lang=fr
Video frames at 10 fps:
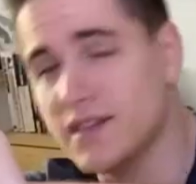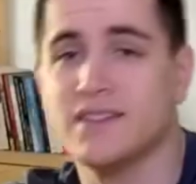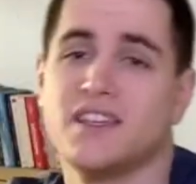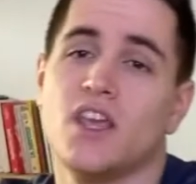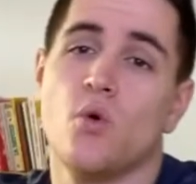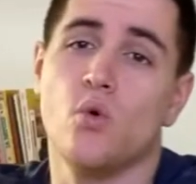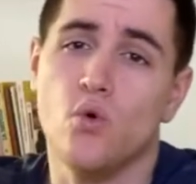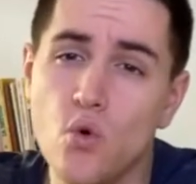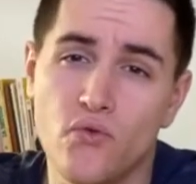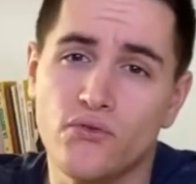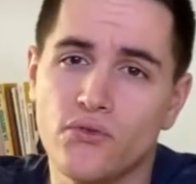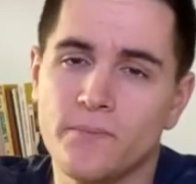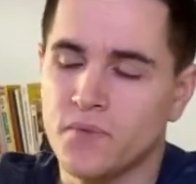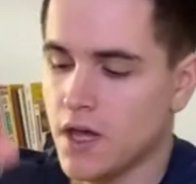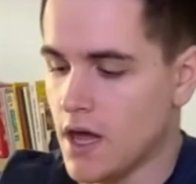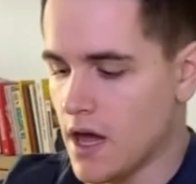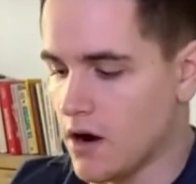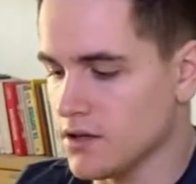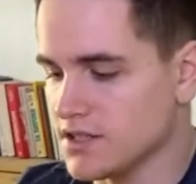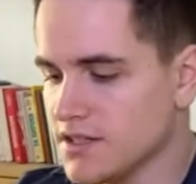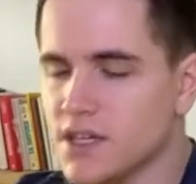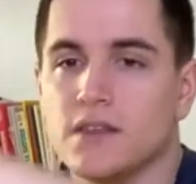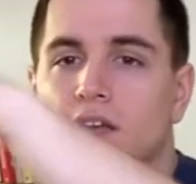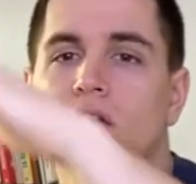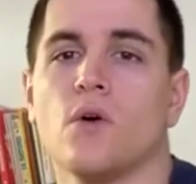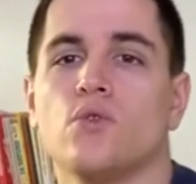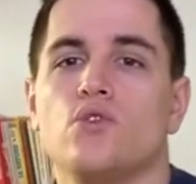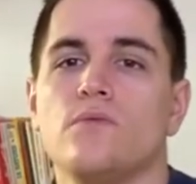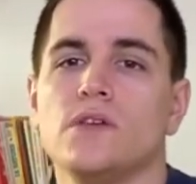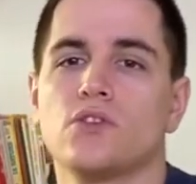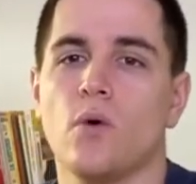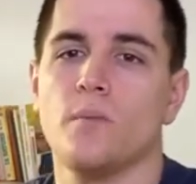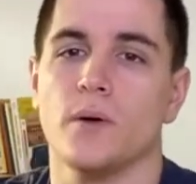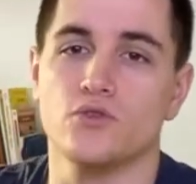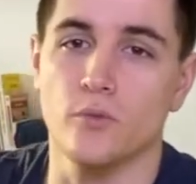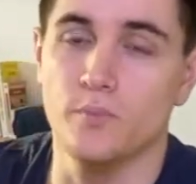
c'est ouf alors ça, ça a été écrit en 2003 par M.